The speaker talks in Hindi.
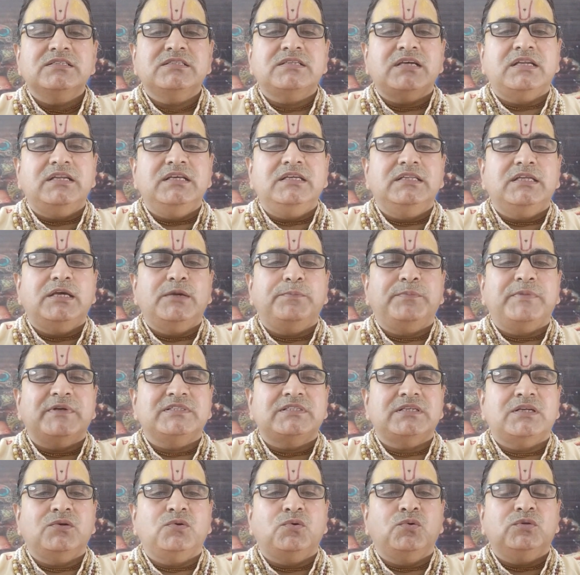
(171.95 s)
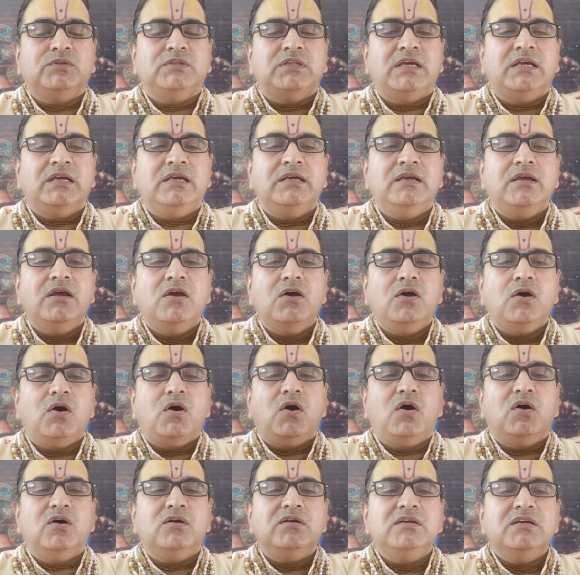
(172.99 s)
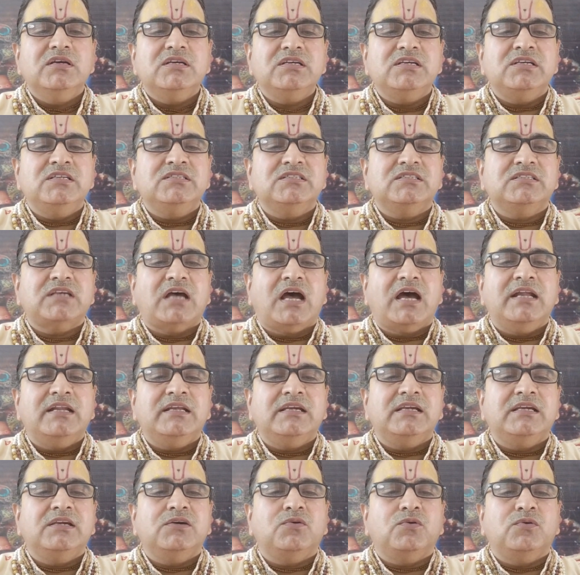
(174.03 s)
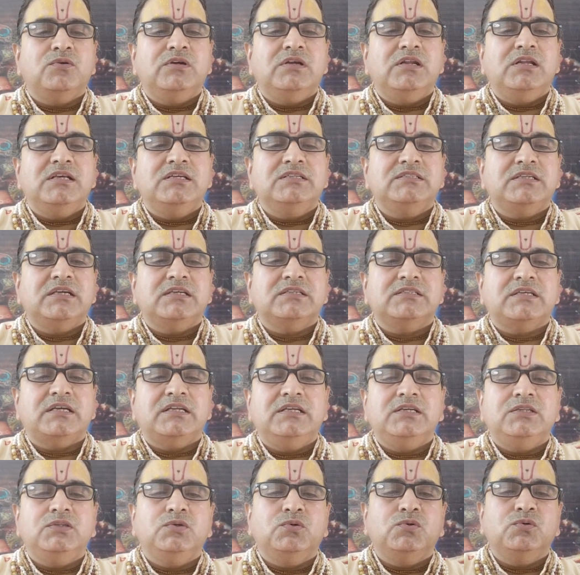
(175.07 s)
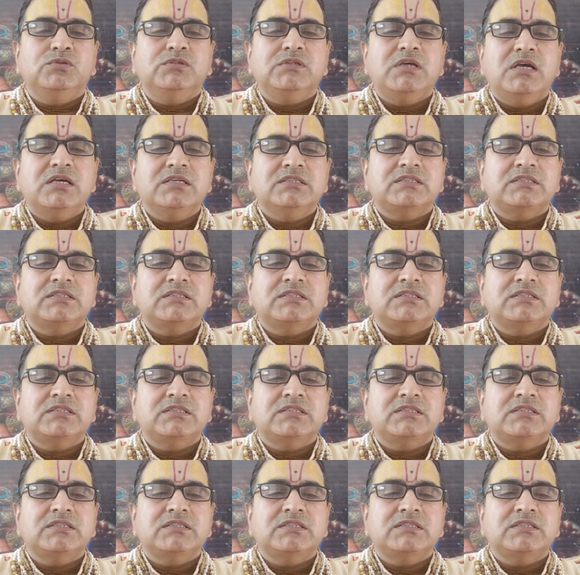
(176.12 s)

शनिदेव प्रसन्न होते हैं और इंसान की कुंडली से शनि दोष